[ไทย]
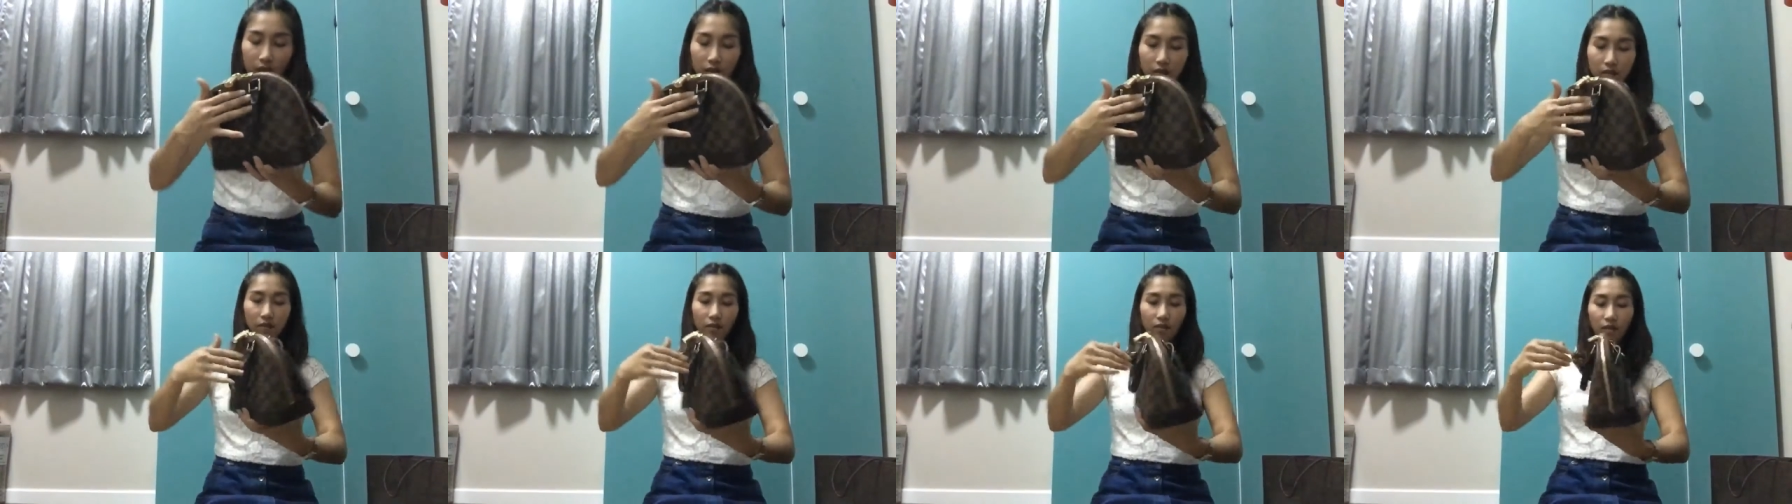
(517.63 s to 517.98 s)

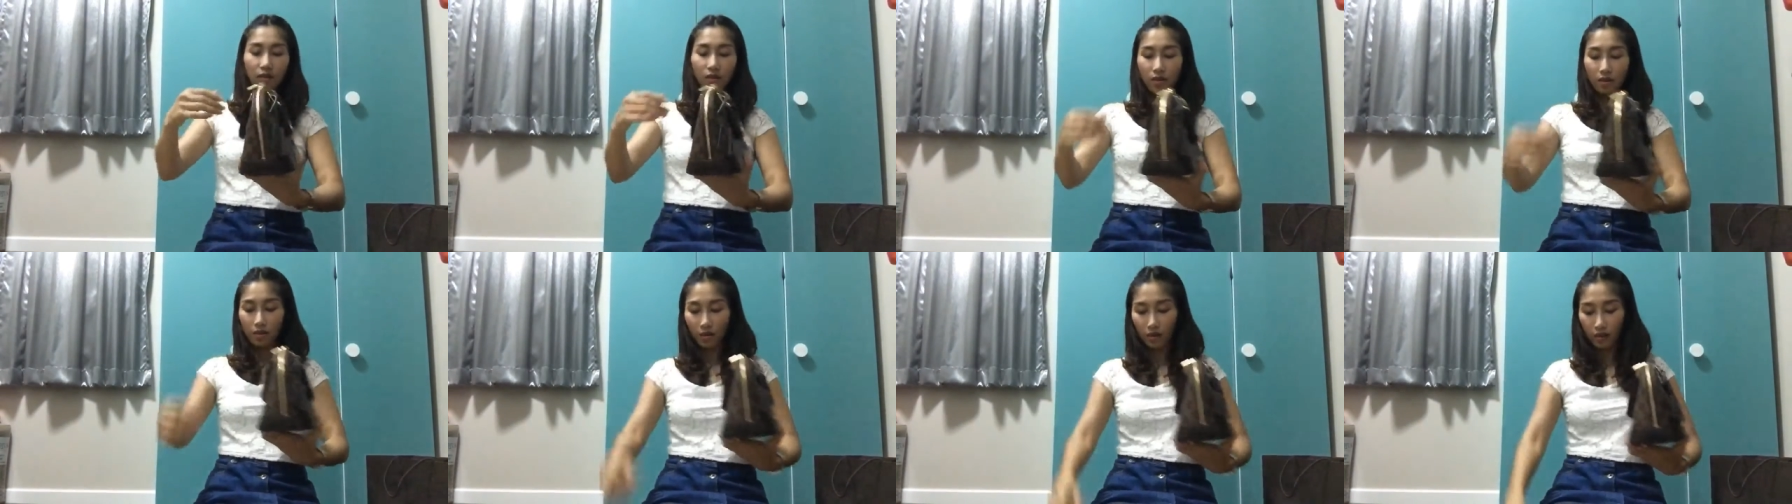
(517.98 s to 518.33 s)
แล้ว
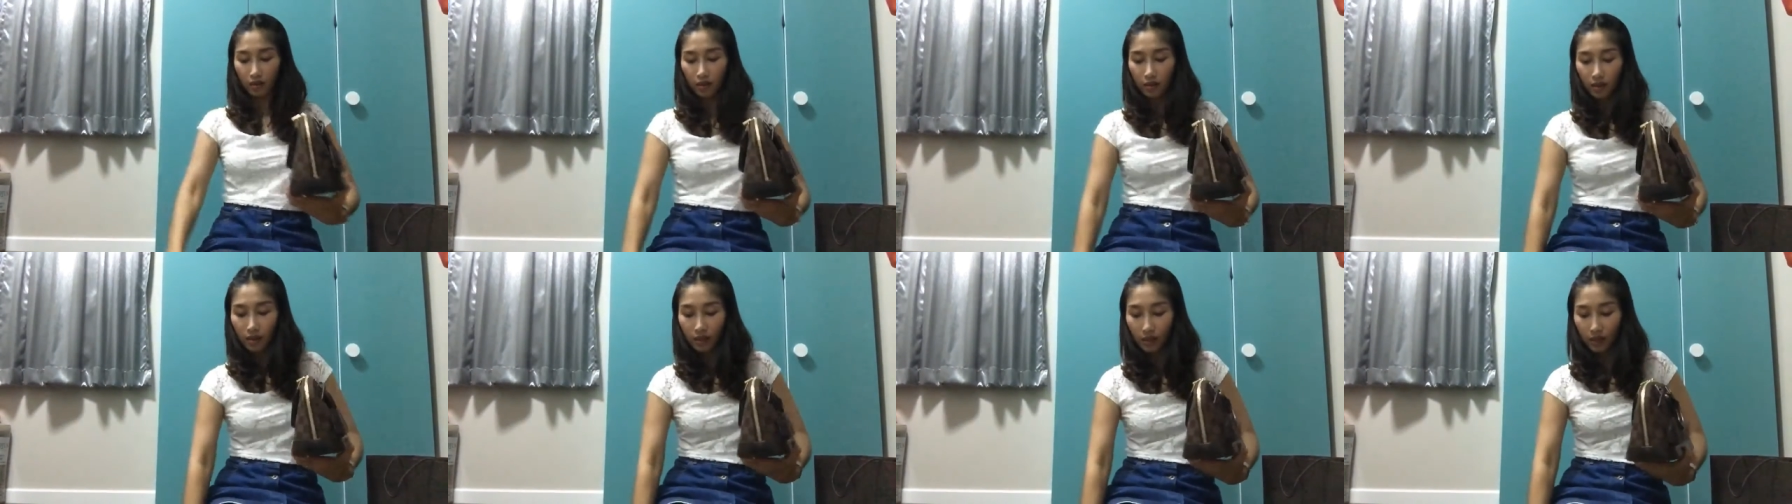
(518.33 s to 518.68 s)
ก็
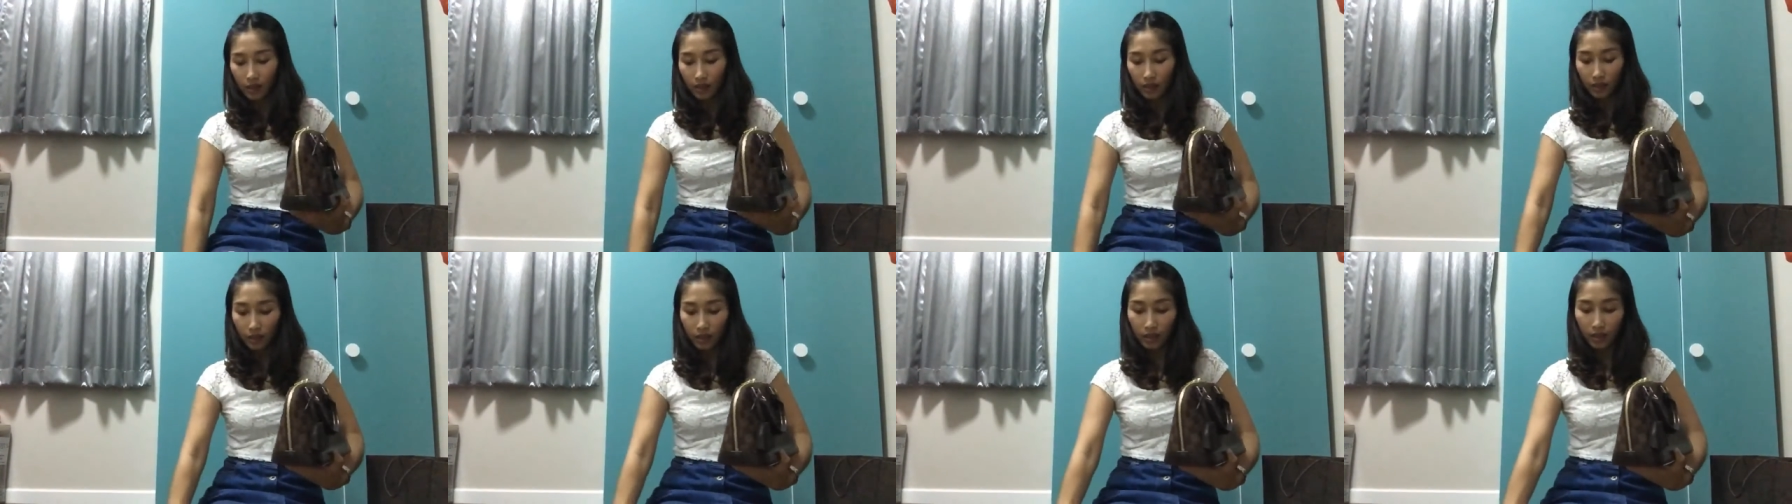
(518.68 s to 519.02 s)

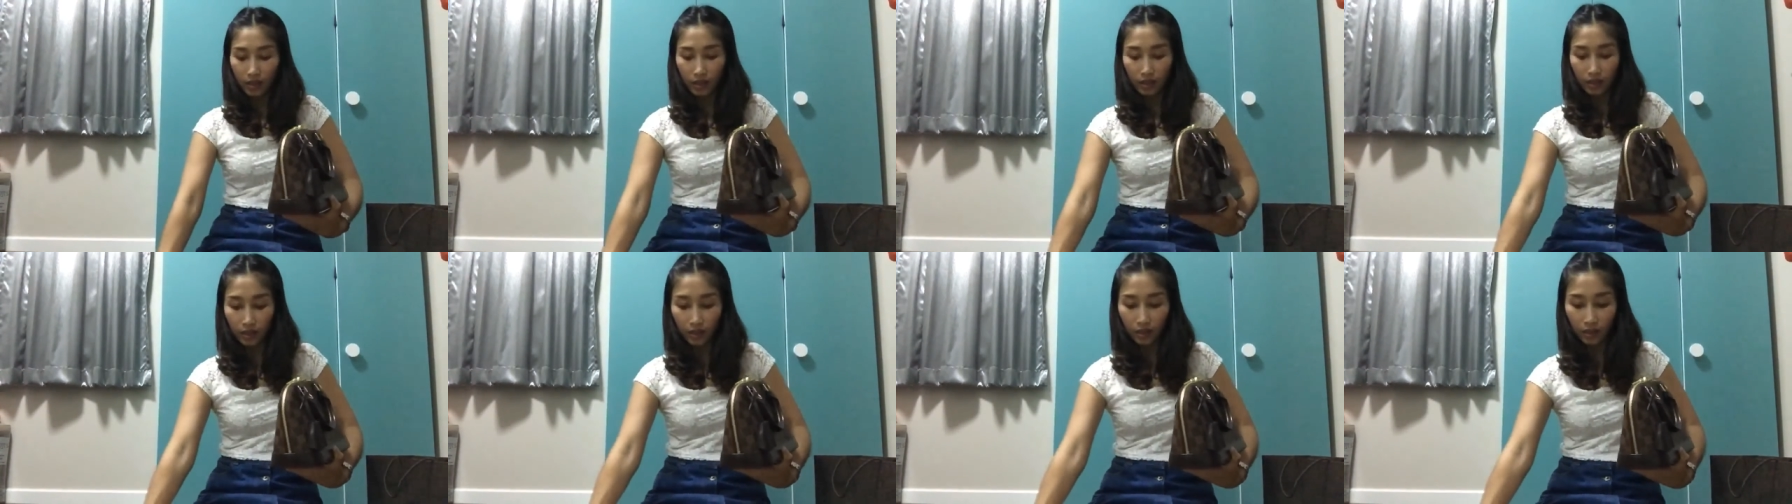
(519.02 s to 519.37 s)

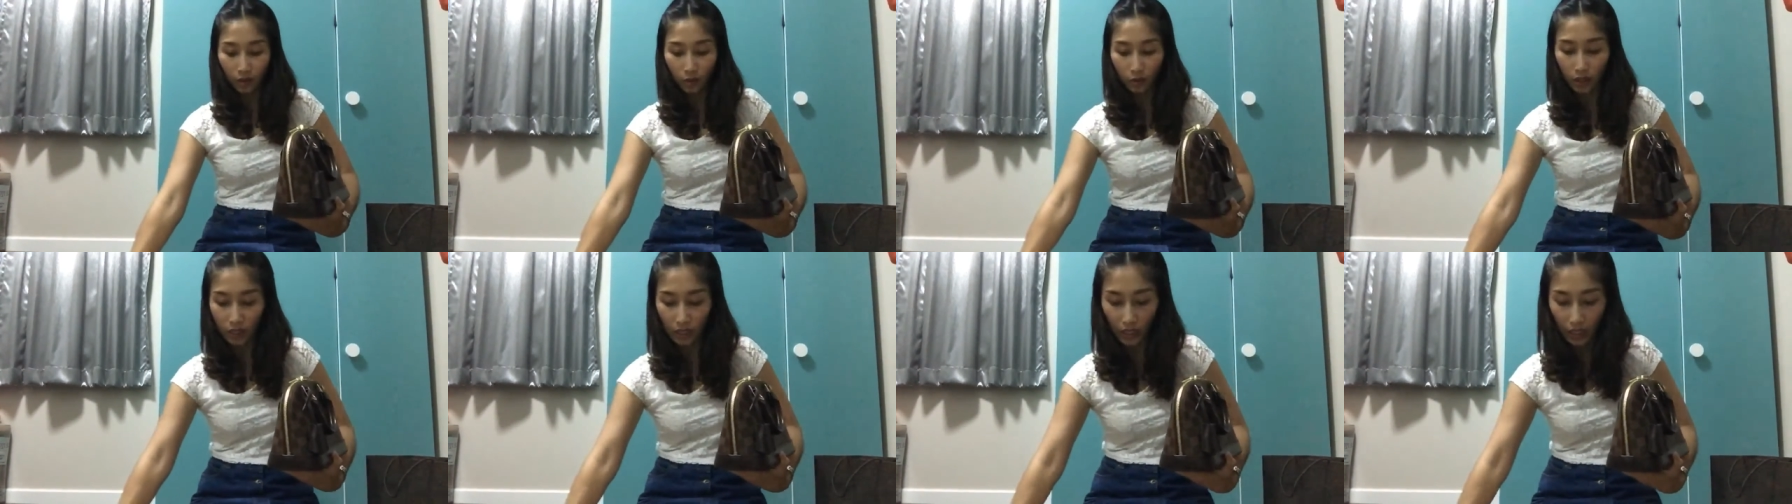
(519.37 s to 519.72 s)

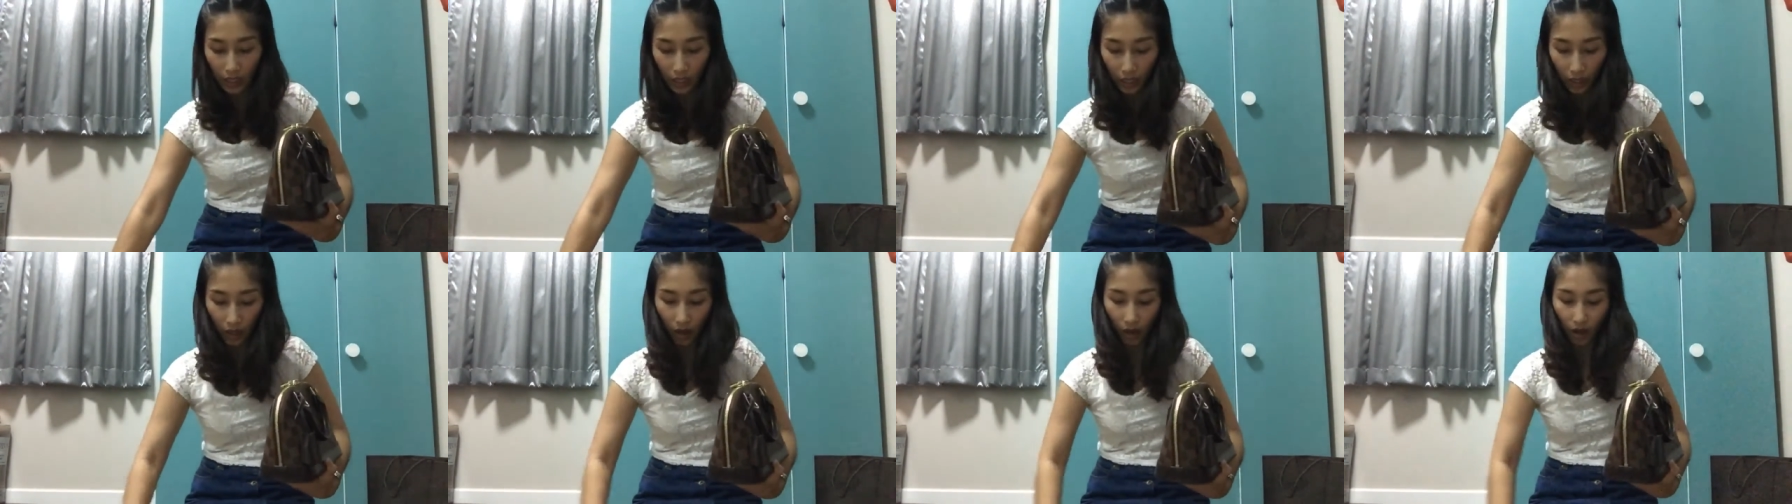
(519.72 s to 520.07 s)
รุ่น
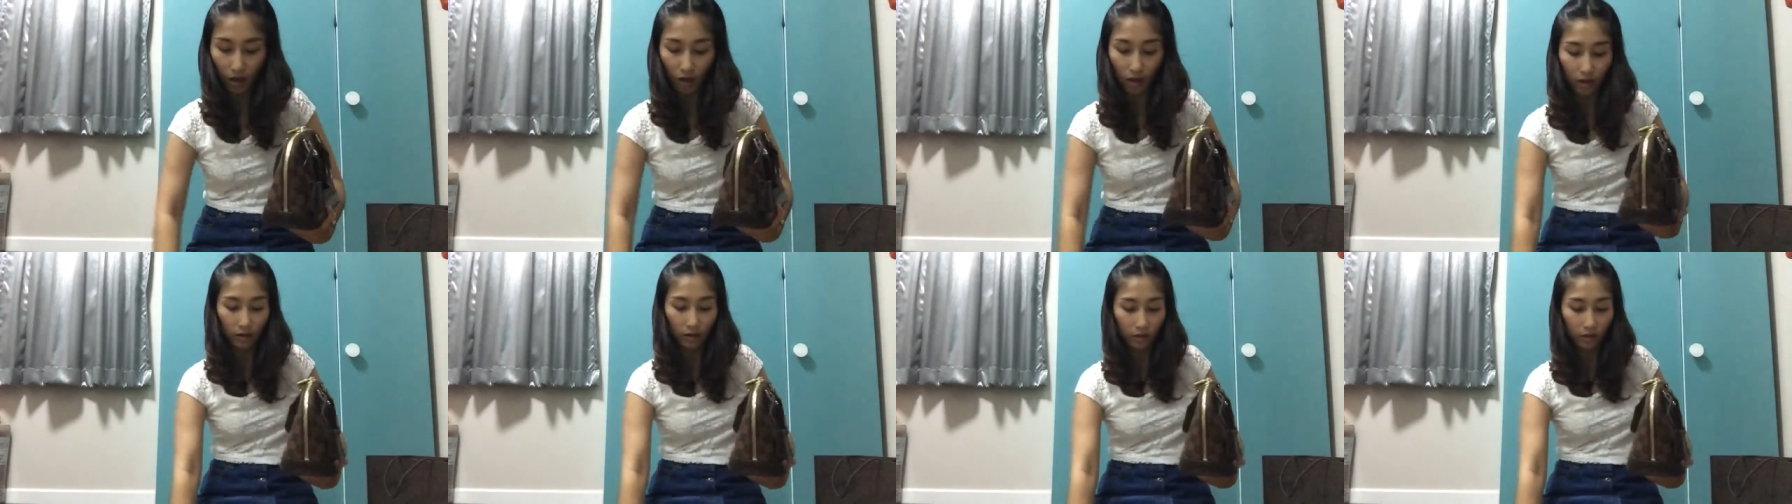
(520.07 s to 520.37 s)
นี้ก็